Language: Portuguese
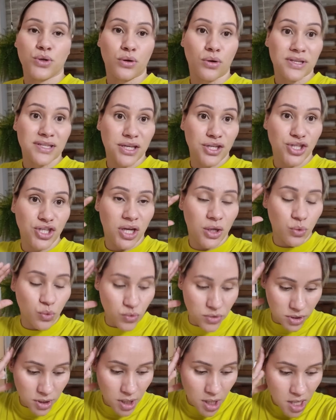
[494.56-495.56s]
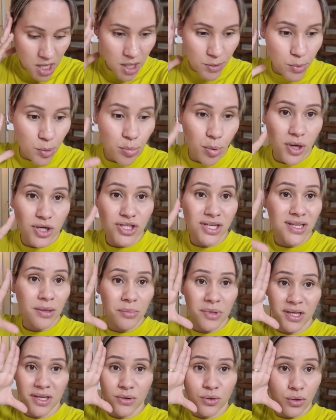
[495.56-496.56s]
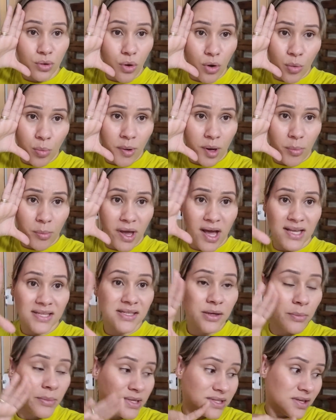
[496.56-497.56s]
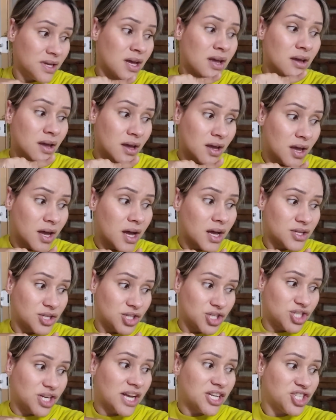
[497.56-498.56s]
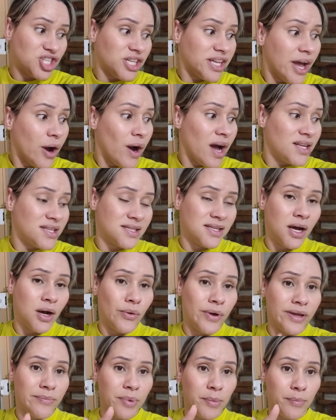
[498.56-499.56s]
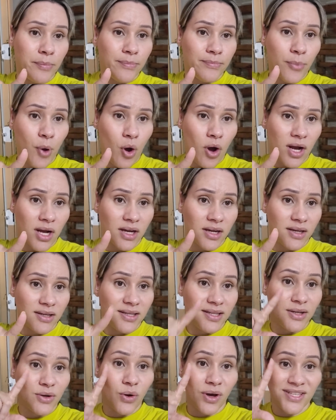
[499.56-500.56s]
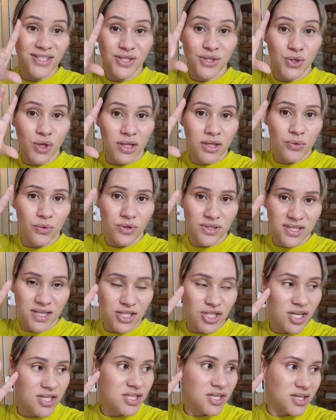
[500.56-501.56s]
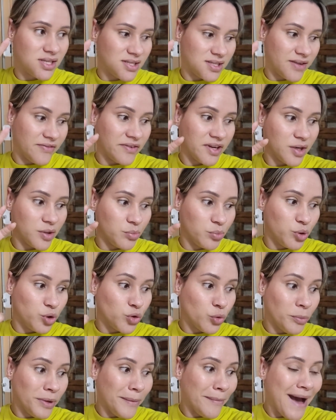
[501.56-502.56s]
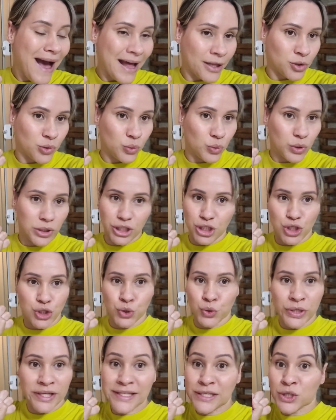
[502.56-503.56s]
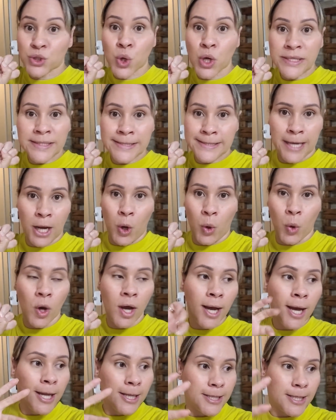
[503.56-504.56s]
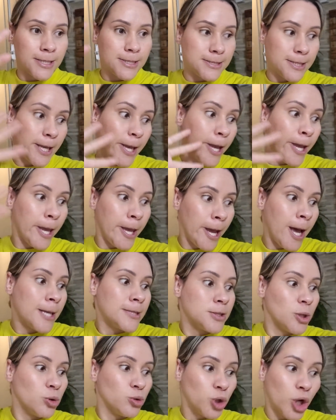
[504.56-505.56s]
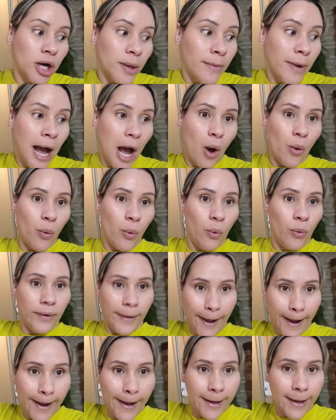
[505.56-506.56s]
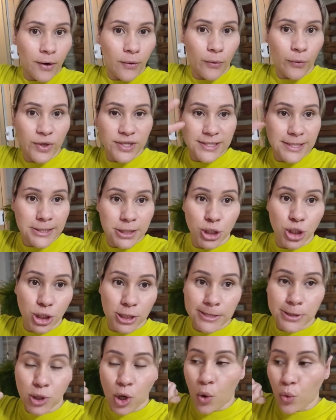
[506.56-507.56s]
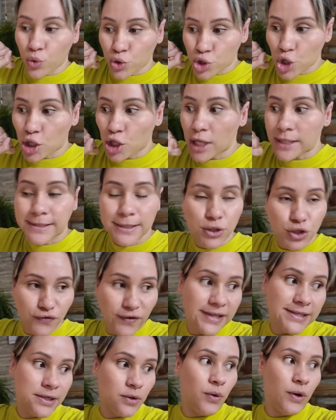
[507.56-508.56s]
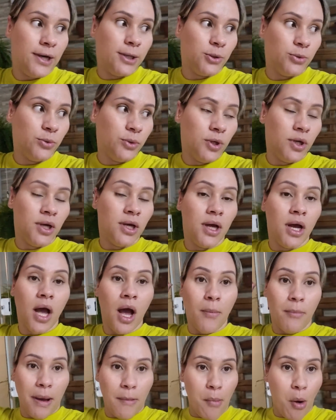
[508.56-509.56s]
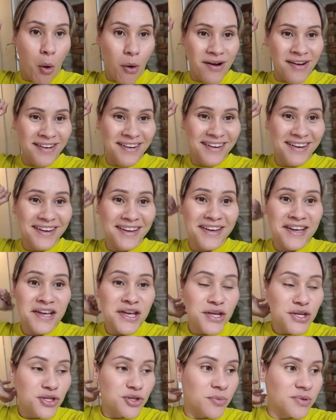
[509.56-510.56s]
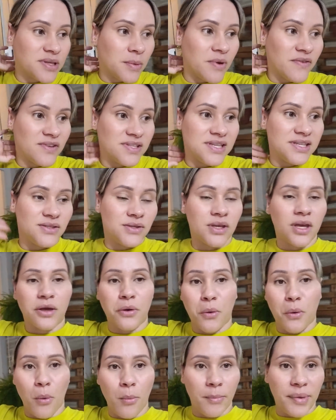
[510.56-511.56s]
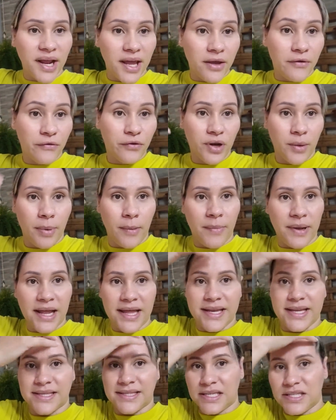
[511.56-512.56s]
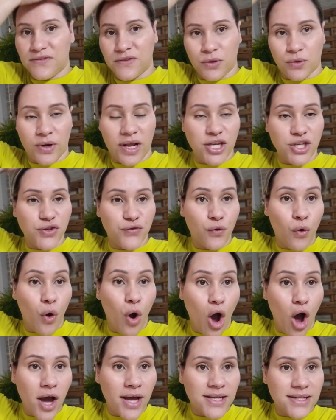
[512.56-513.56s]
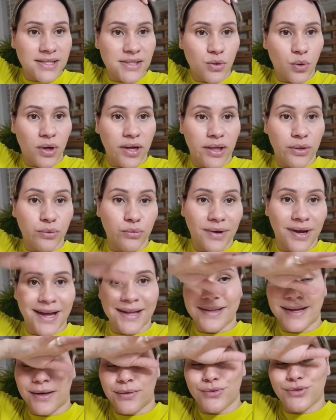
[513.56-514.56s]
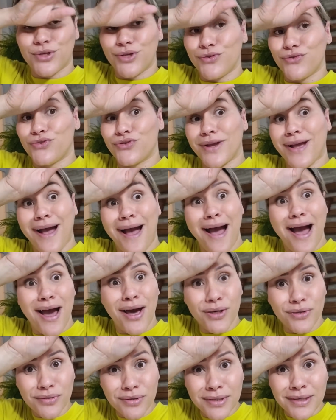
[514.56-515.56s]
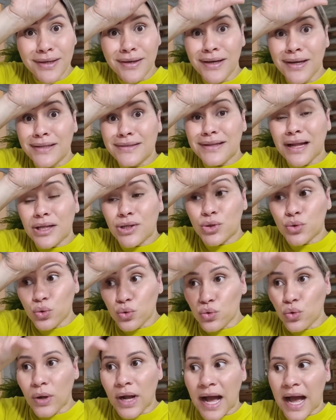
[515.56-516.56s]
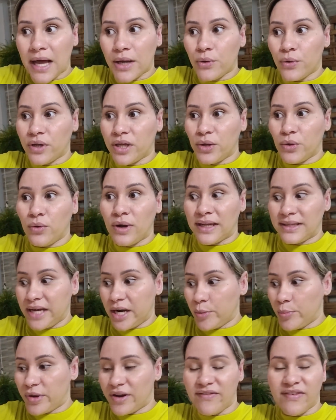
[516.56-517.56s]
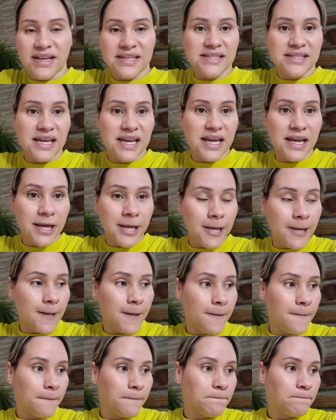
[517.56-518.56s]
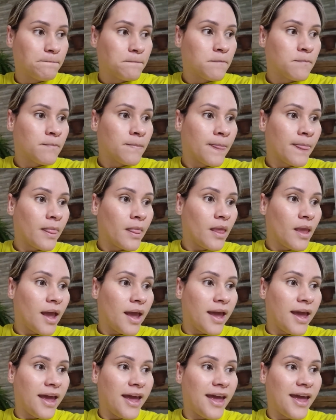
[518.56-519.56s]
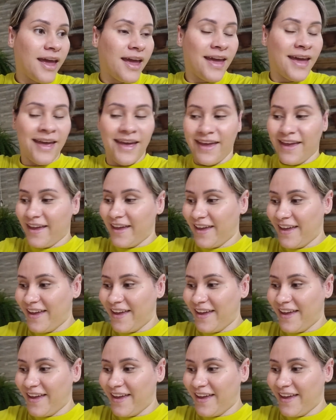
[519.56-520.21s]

Eu só não acendi a luz. Pipoca já tá miando louco pra comer ração, mas a gente já te deu a ração, hein, Pipoca? Ele gosta só da uísque cachaceira. Você tá ficando muito mimado, porque a gente não tem essas condições. Tem que ser ração normal, né? Uísque cachaceira é só um xodózinho de vez em quando. Mas, bom, deixa eu mostrar pra vocês o que, que eu comprei. Eu fui na papelaria, vocês viram, né? A gente ficou horas escolhendo um caderno, gente, caro. Tá tudo caro. Eu queria um caderno pra fazer... É